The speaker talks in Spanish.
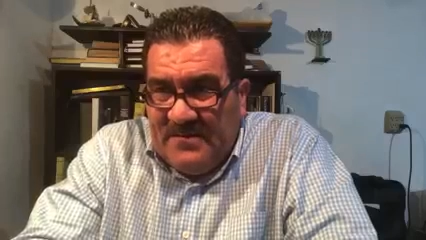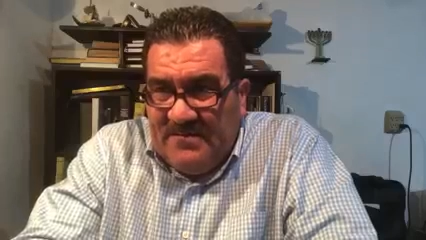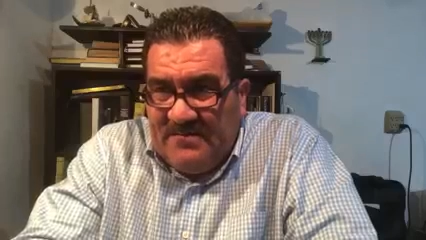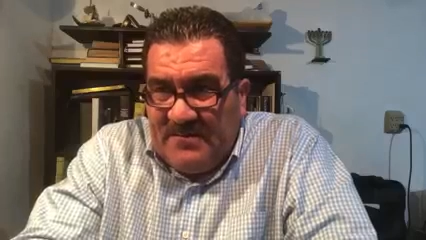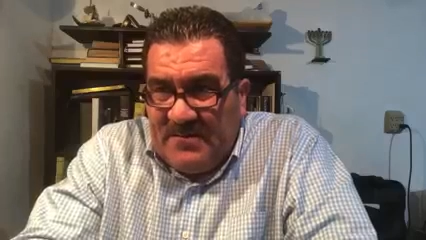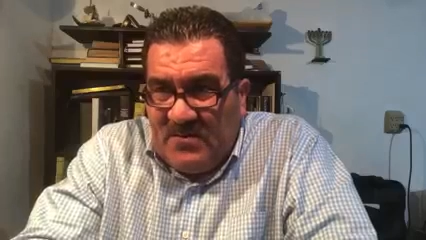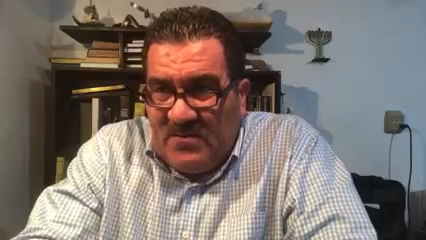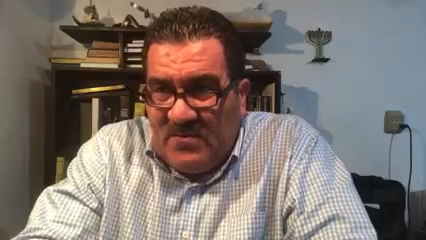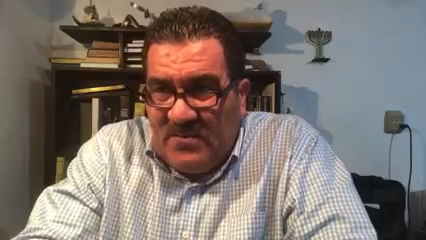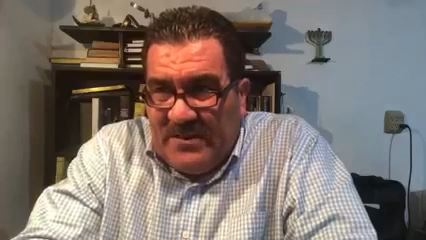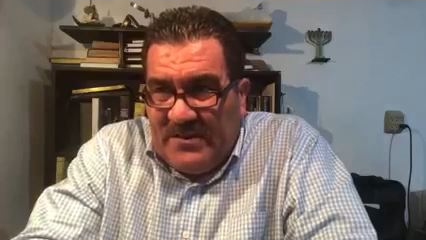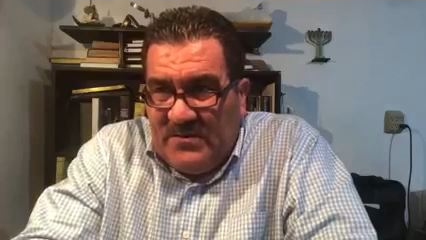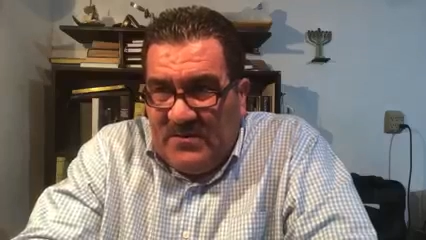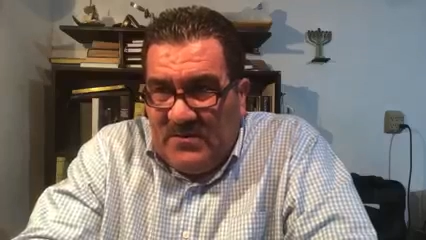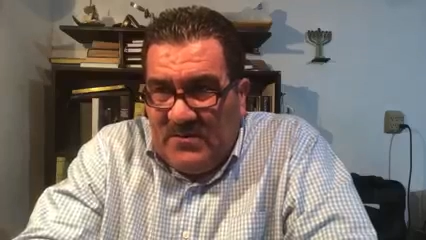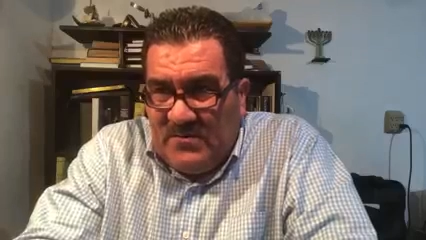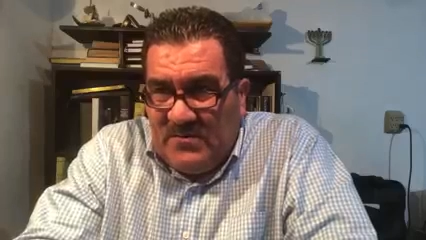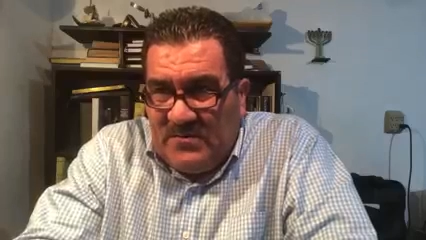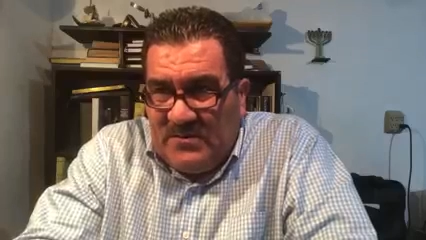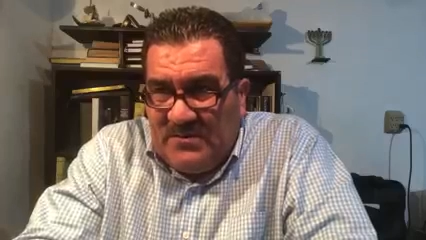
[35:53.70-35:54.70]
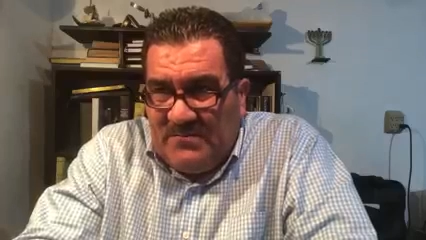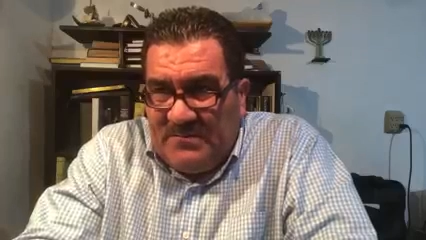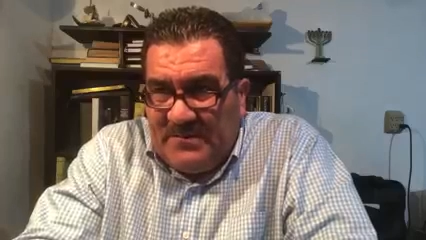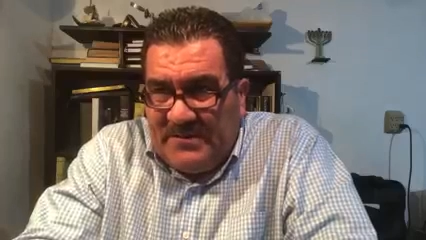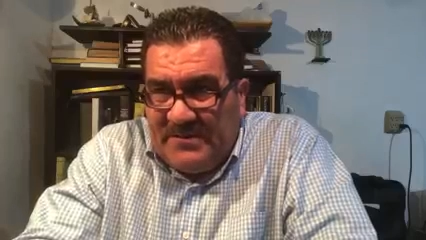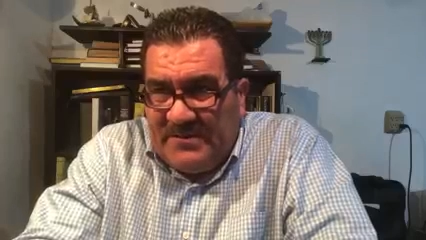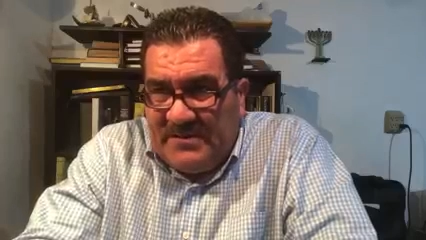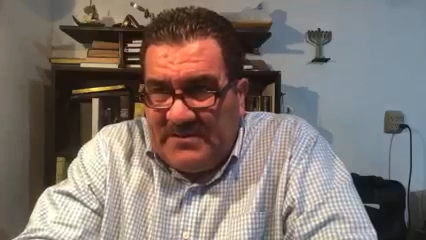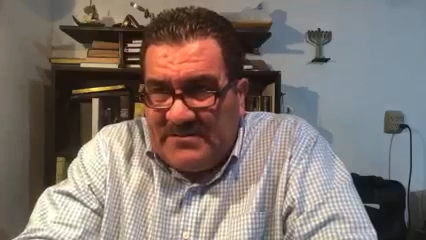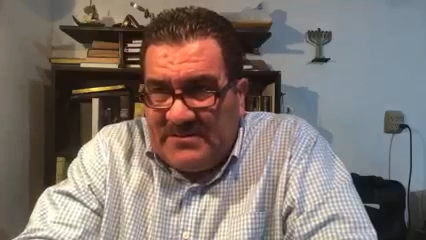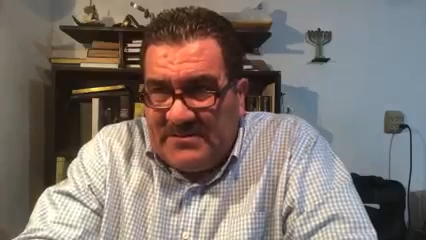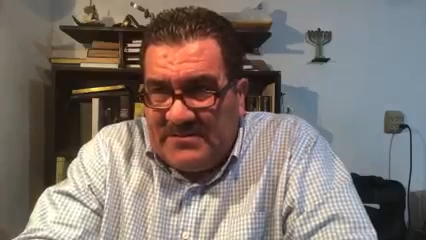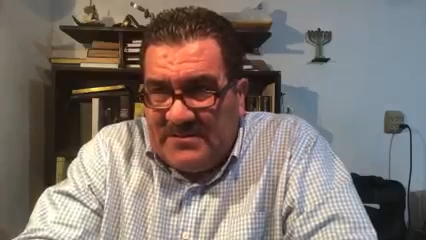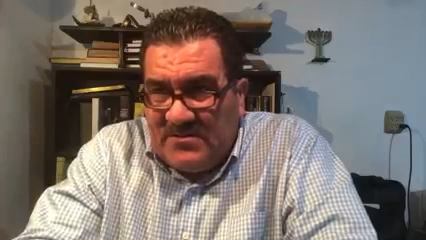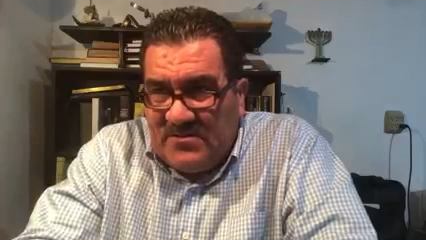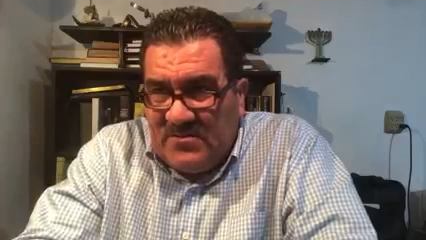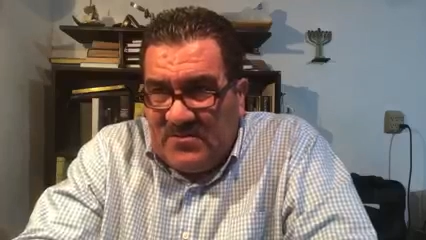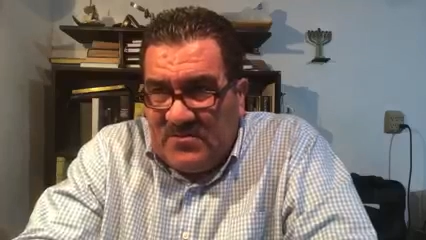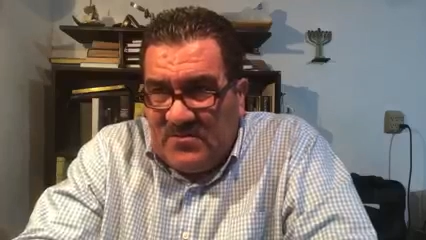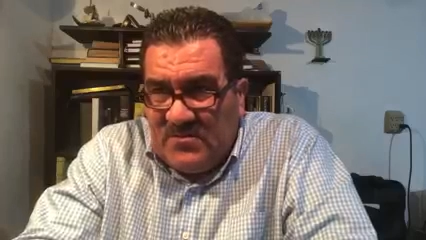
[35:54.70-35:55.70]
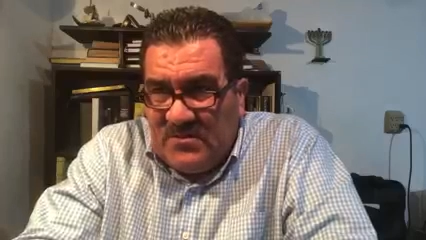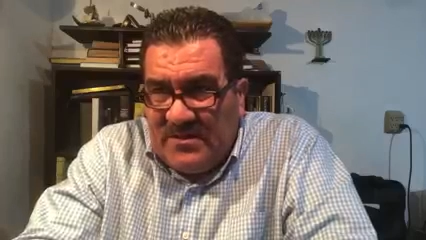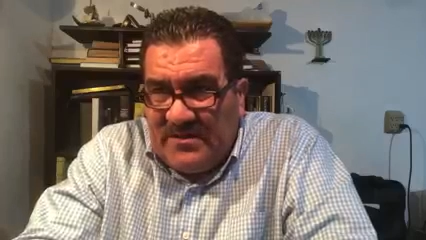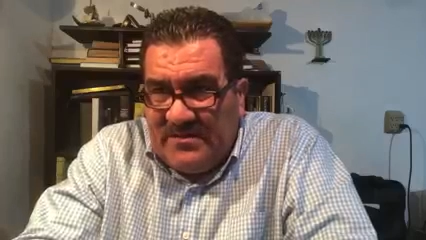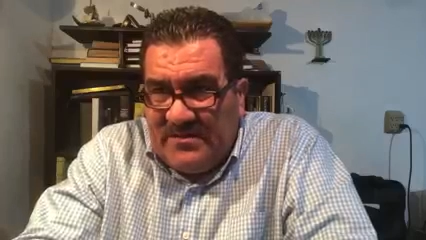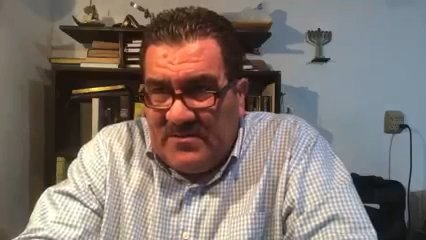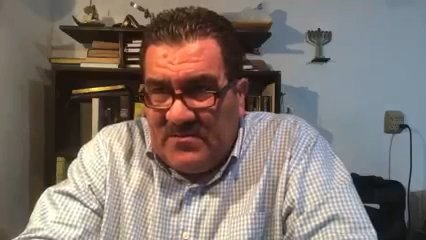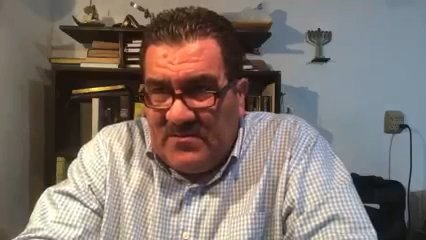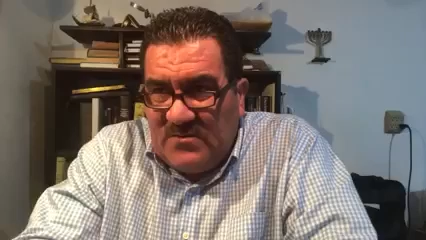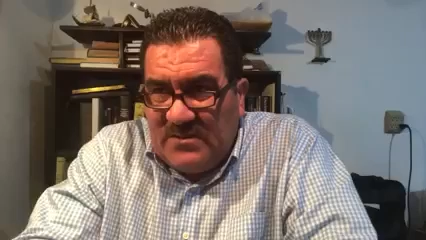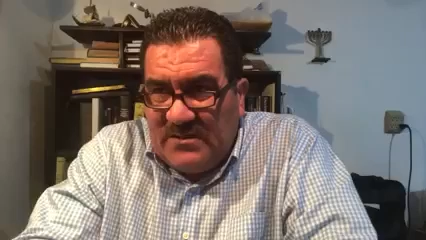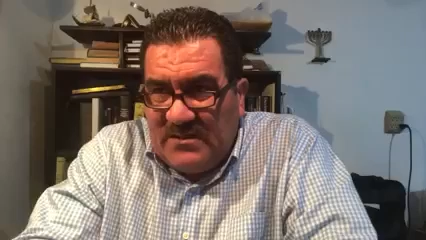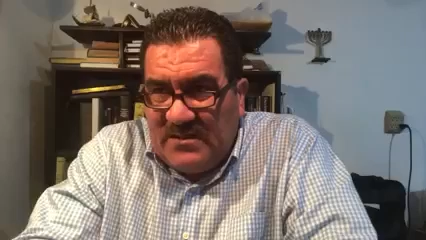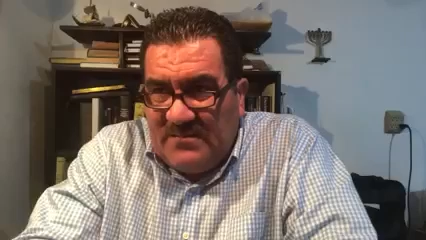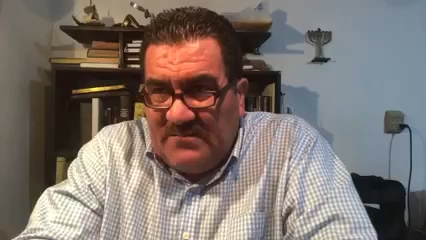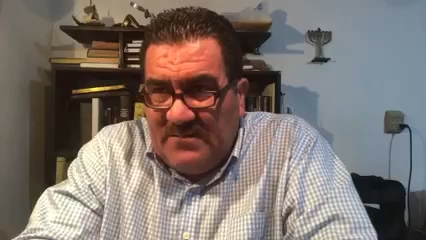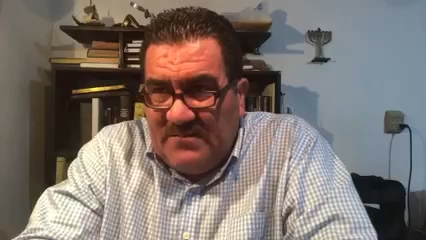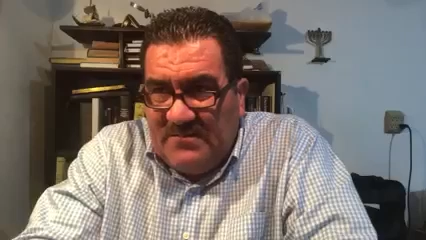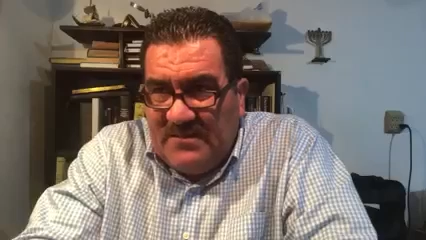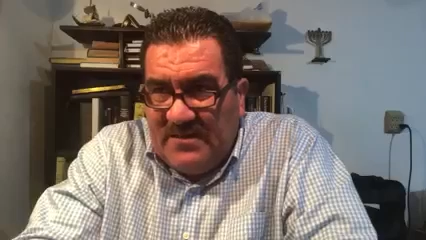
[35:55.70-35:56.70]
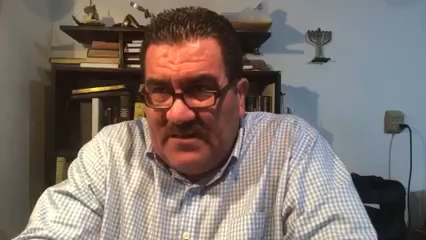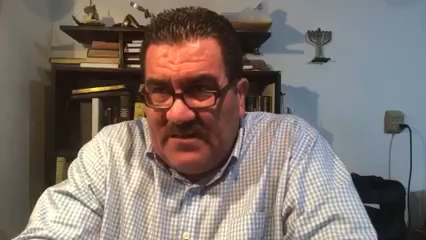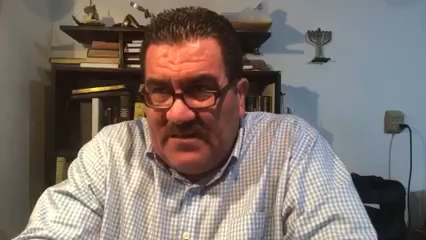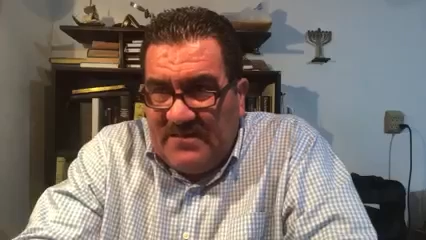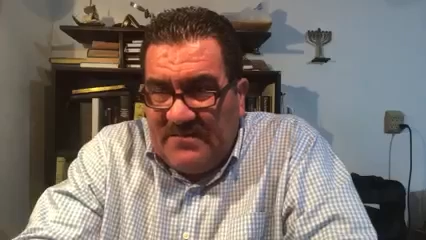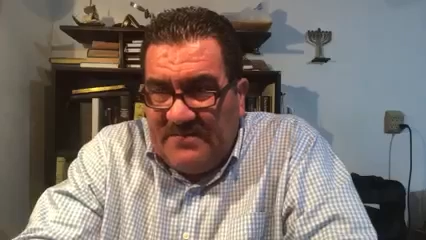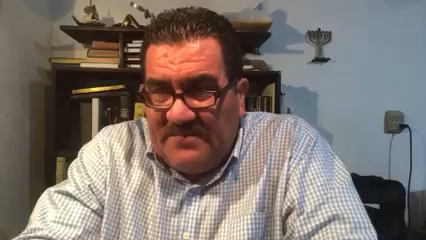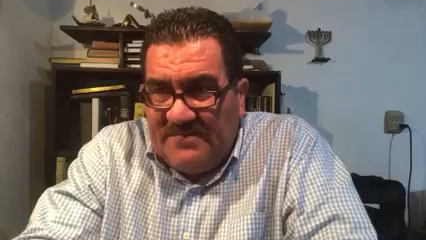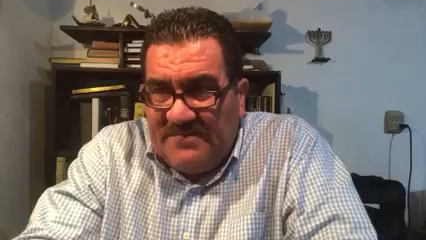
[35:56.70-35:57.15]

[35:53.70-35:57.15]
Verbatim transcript: pero bueno, de perdida este señor nunca dijo que la Biblia